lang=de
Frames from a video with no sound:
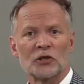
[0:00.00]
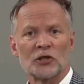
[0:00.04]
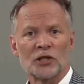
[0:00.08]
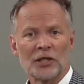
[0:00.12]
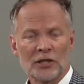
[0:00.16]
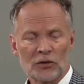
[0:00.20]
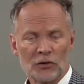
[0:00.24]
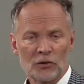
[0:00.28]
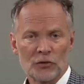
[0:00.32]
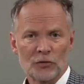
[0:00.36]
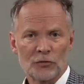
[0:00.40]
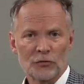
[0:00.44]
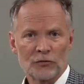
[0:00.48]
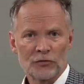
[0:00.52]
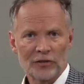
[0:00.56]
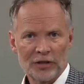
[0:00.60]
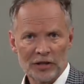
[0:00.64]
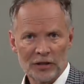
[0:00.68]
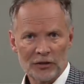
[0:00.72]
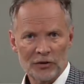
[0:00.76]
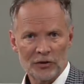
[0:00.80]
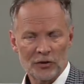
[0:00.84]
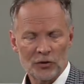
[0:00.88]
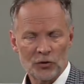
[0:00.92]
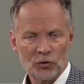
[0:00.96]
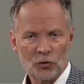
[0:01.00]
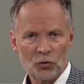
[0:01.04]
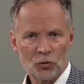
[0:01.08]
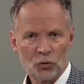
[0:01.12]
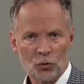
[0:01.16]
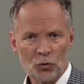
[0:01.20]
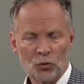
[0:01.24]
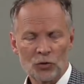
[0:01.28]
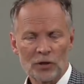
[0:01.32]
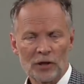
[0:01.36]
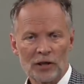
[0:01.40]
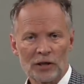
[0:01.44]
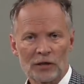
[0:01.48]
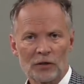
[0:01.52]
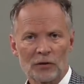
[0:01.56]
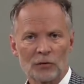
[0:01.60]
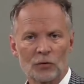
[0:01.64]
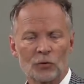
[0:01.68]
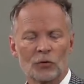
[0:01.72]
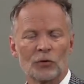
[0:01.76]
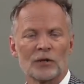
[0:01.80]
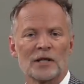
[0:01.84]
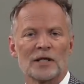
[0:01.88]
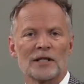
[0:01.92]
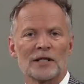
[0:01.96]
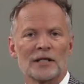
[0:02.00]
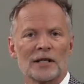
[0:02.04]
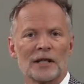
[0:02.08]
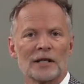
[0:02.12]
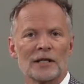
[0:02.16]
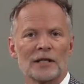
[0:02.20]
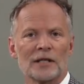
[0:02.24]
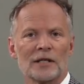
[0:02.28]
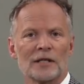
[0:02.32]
Jesus Freaks zu tun hatte oder sei